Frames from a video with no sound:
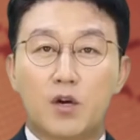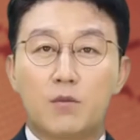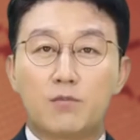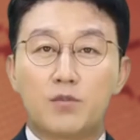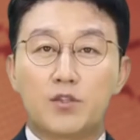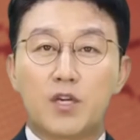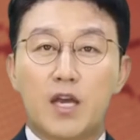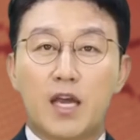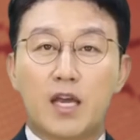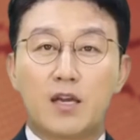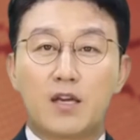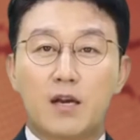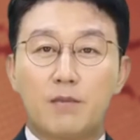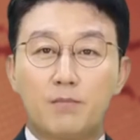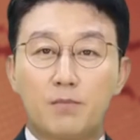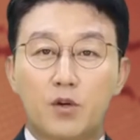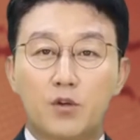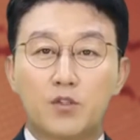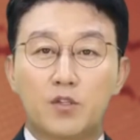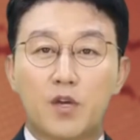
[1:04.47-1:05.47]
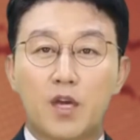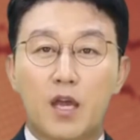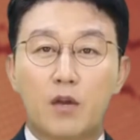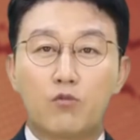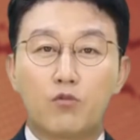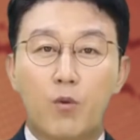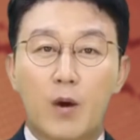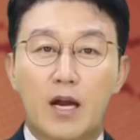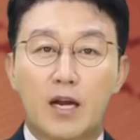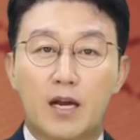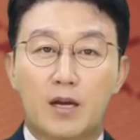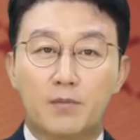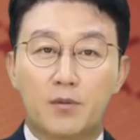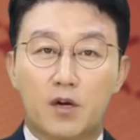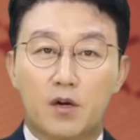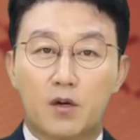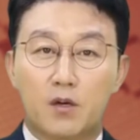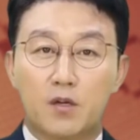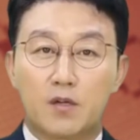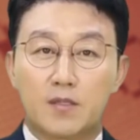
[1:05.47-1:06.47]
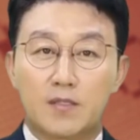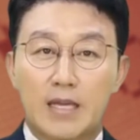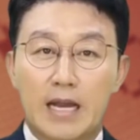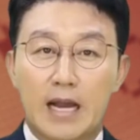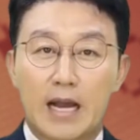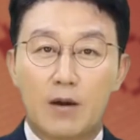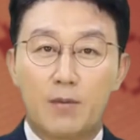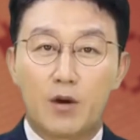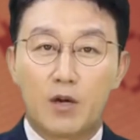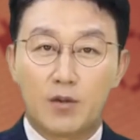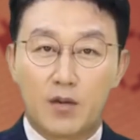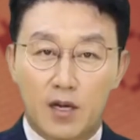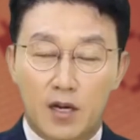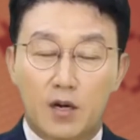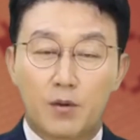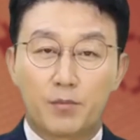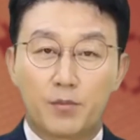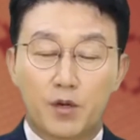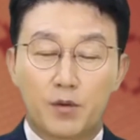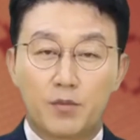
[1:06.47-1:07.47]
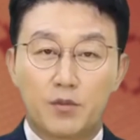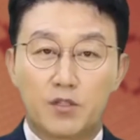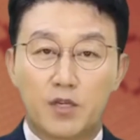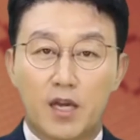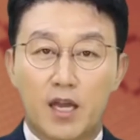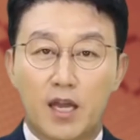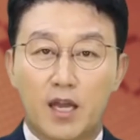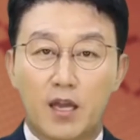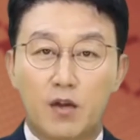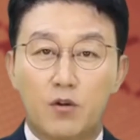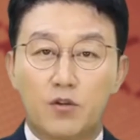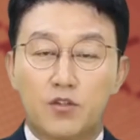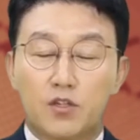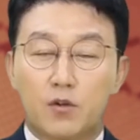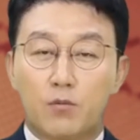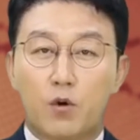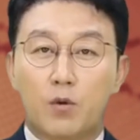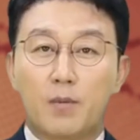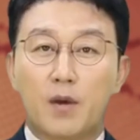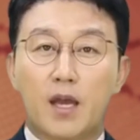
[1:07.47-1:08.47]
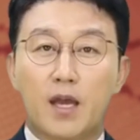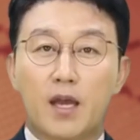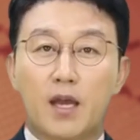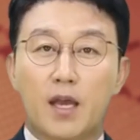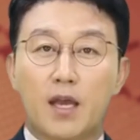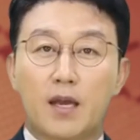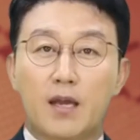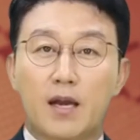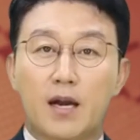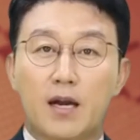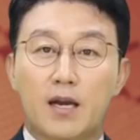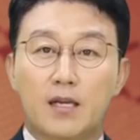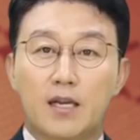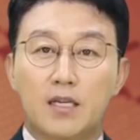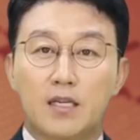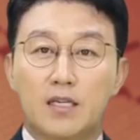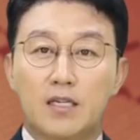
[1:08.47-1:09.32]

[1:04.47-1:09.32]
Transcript: 전체 연면적에 육박하며 상하 월드컵 경기장의 1.5배에 해당하는